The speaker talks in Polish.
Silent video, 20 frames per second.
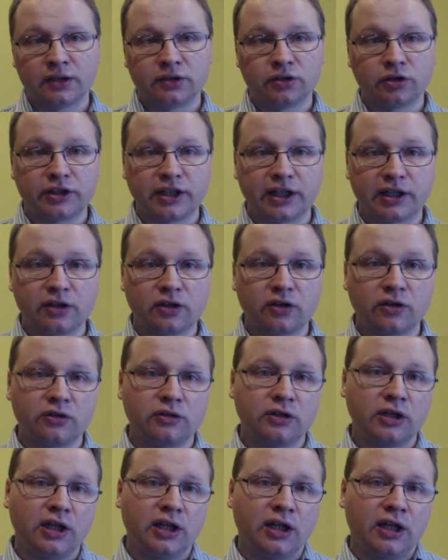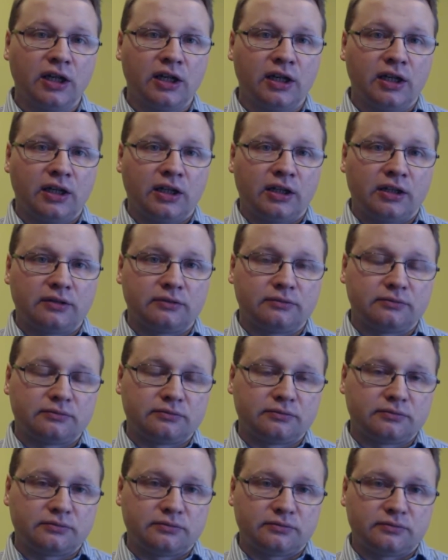Do tego
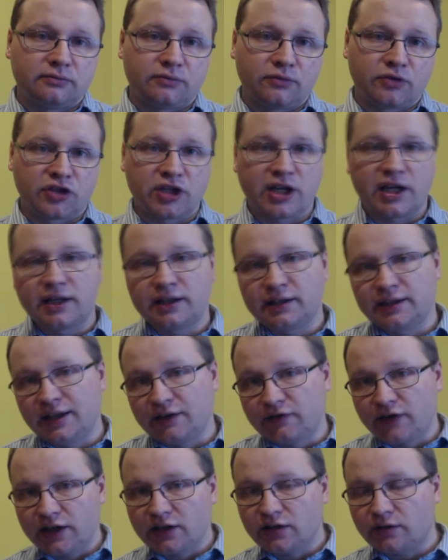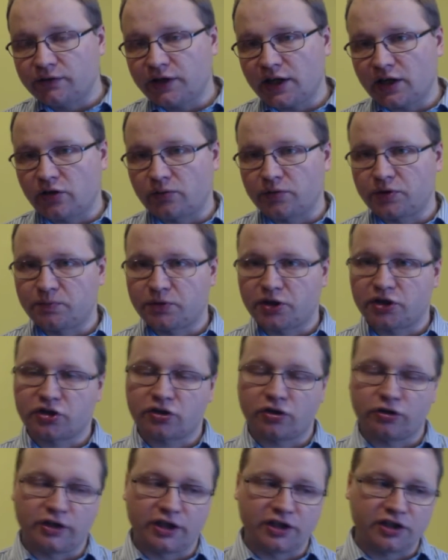że nie wejdą w jakąś
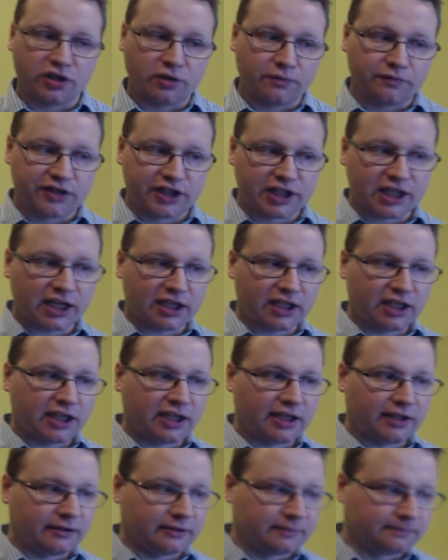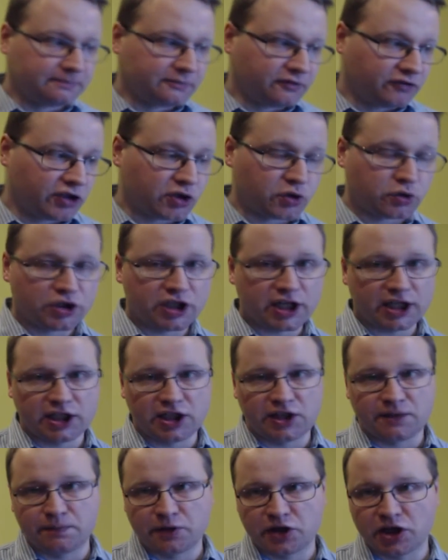przeszkodę, są w stanie mm, wyczuć
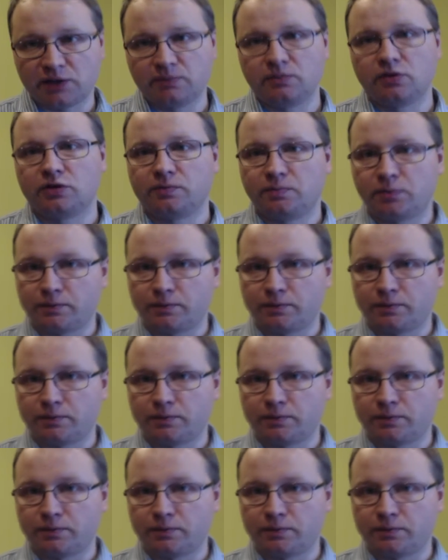jakiś przedmiot